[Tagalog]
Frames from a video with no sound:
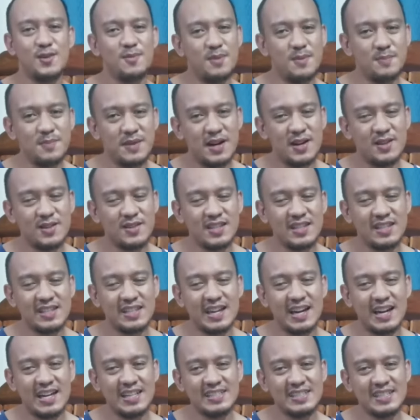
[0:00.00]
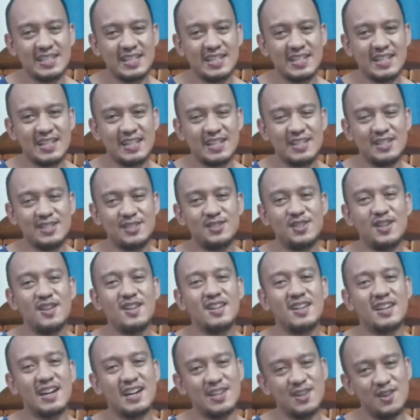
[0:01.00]
So, paano yan guys? Sana ah,
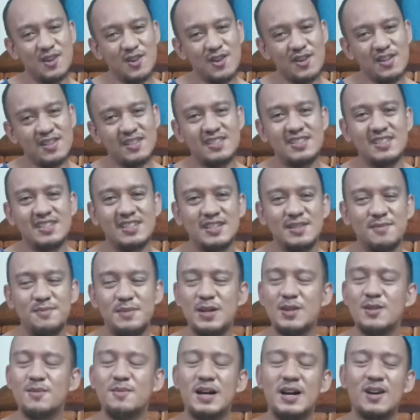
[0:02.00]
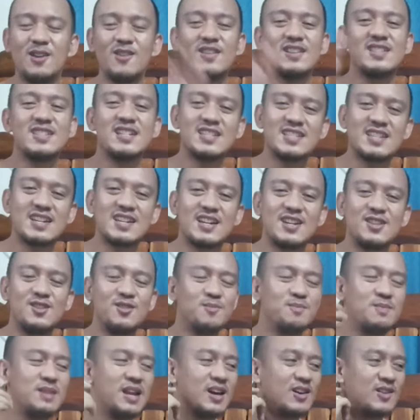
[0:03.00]
nag-enjoy kayo. Pero bago ko isasara
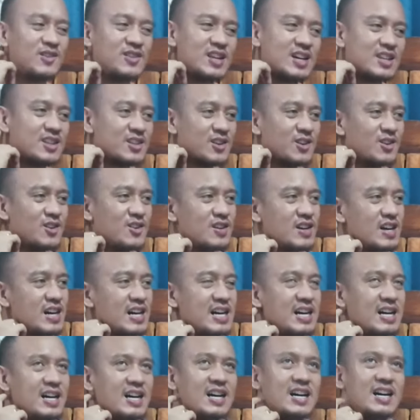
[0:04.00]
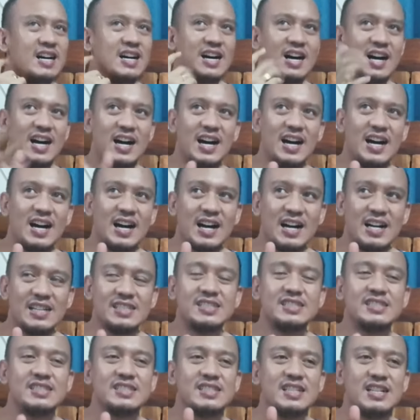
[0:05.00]
yung vlog ko na to, uh,
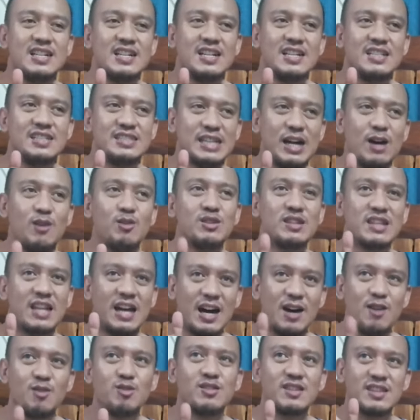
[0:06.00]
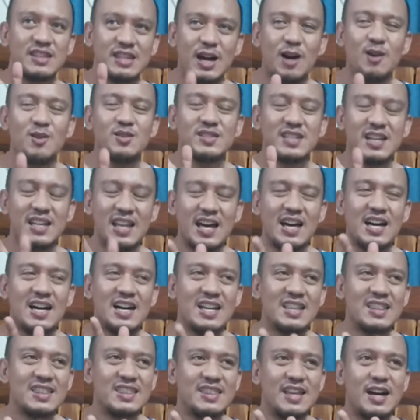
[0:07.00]
Shout out daw sa
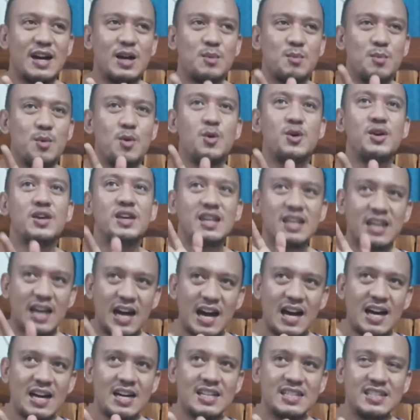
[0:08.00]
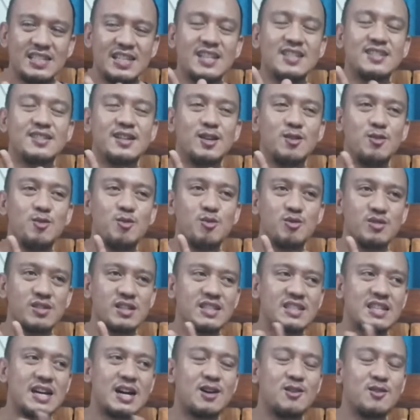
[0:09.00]
lahat ng muhika diyan sa Lungo
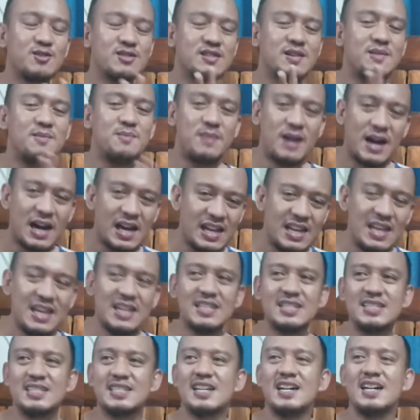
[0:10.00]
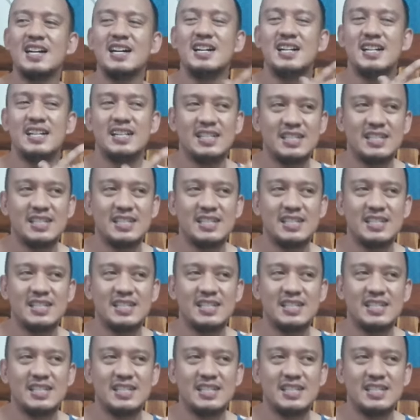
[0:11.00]
ng Cruz, Sambales.